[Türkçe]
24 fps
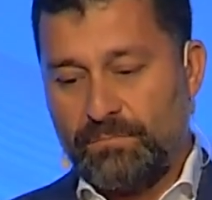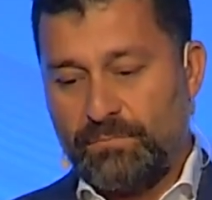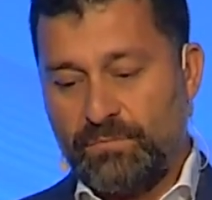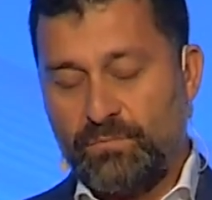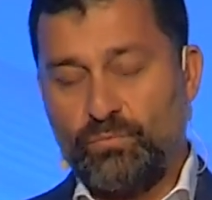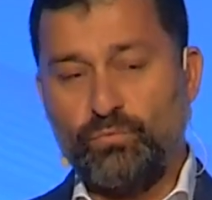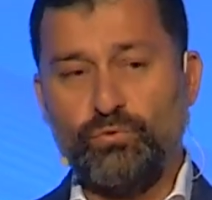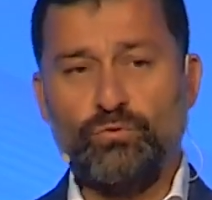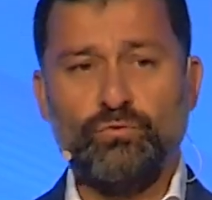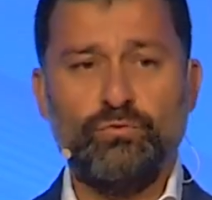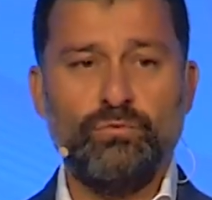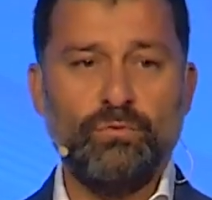
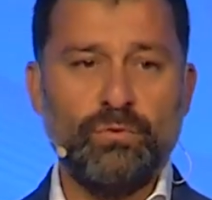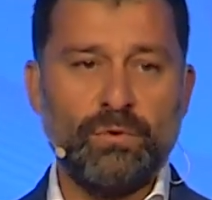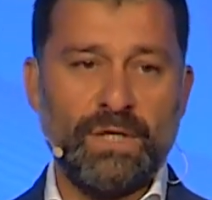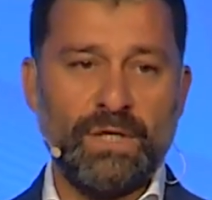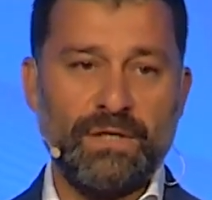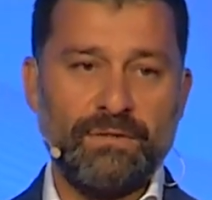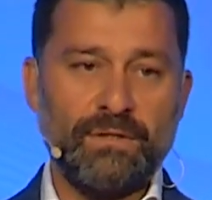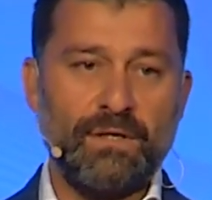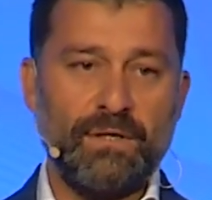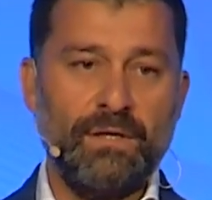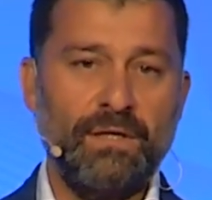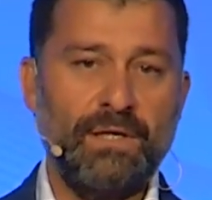bu
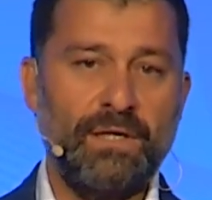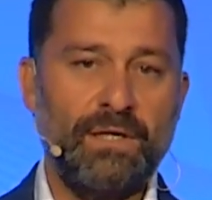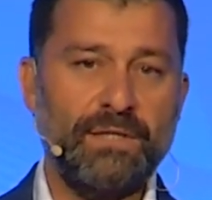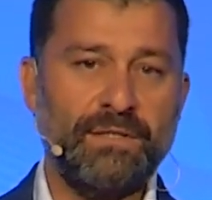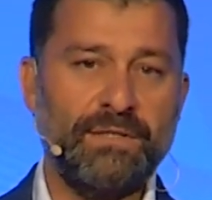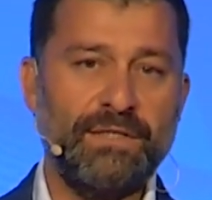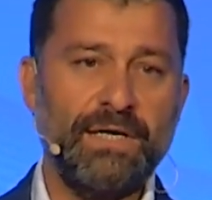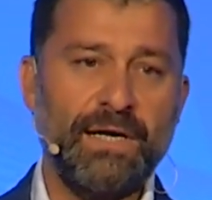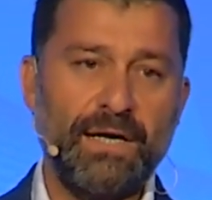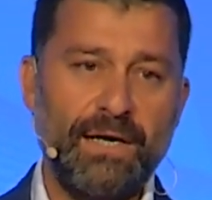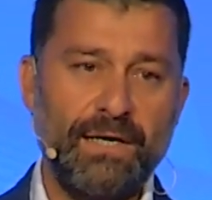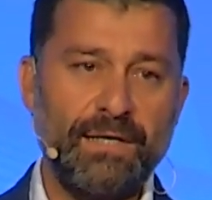adaylar
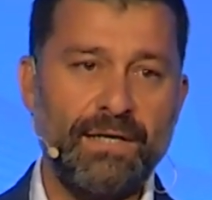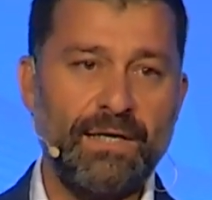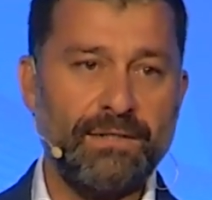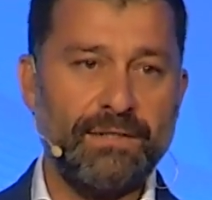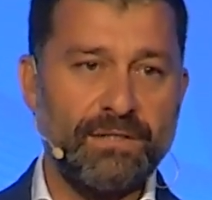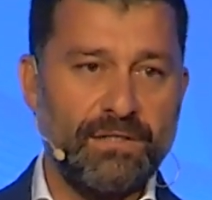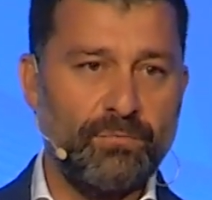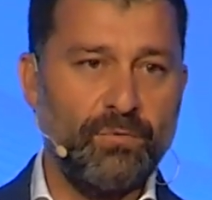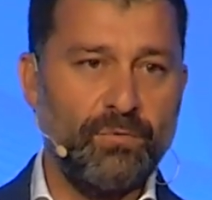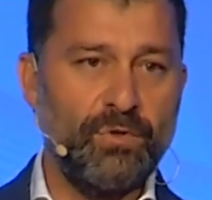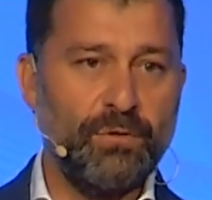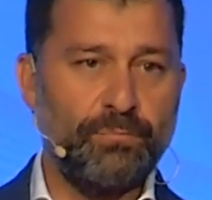
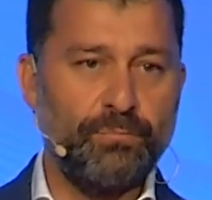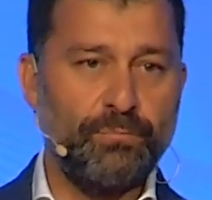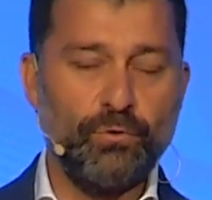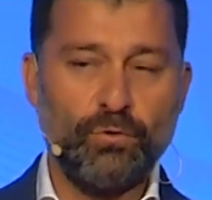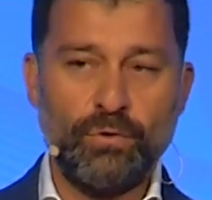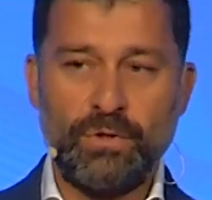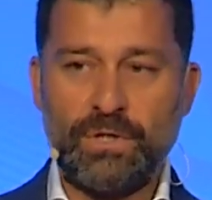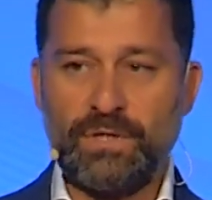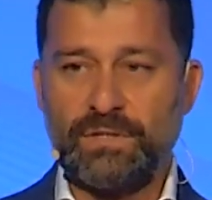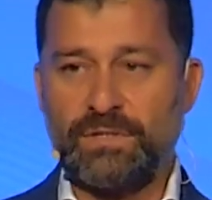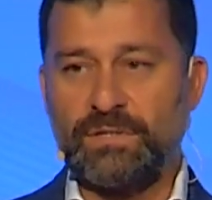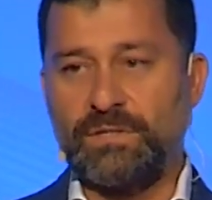değerlendirme
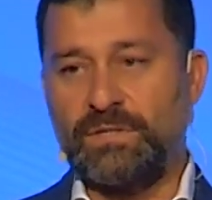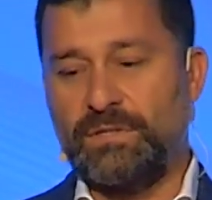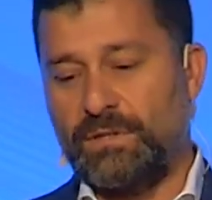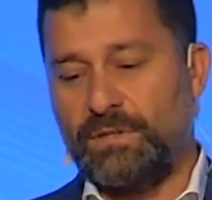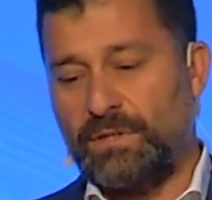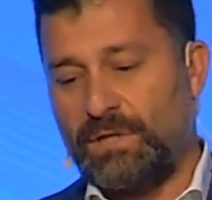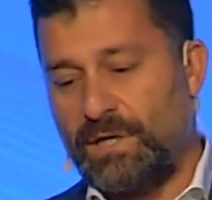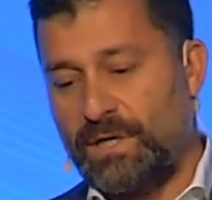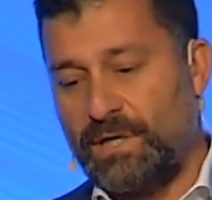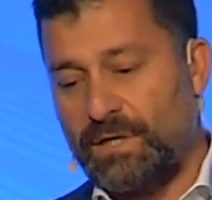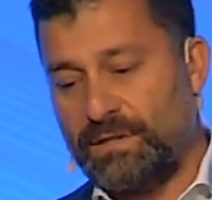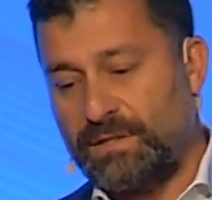yapıyorlar.
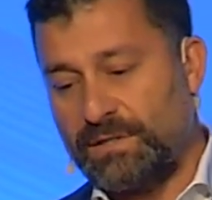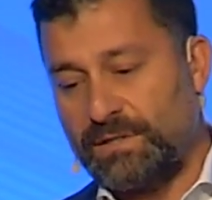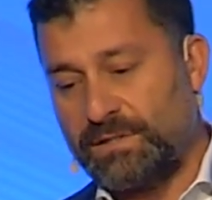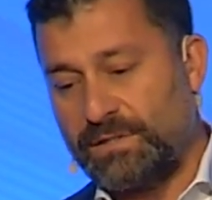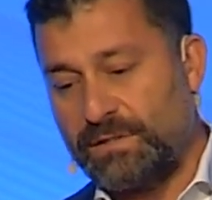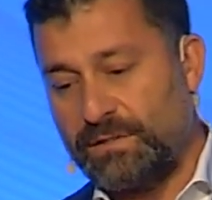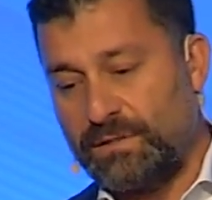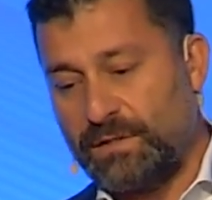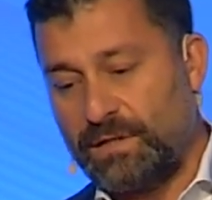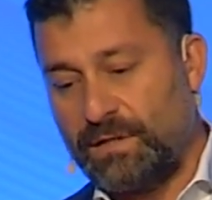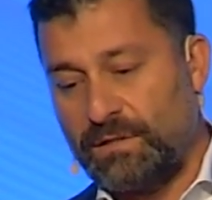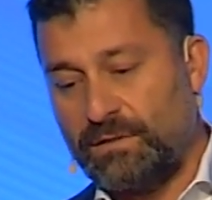
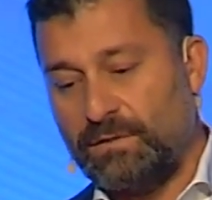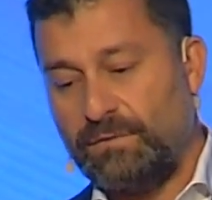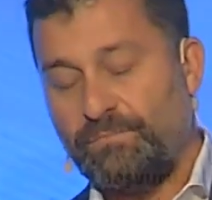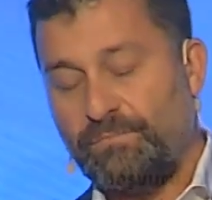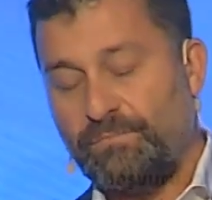Arkasından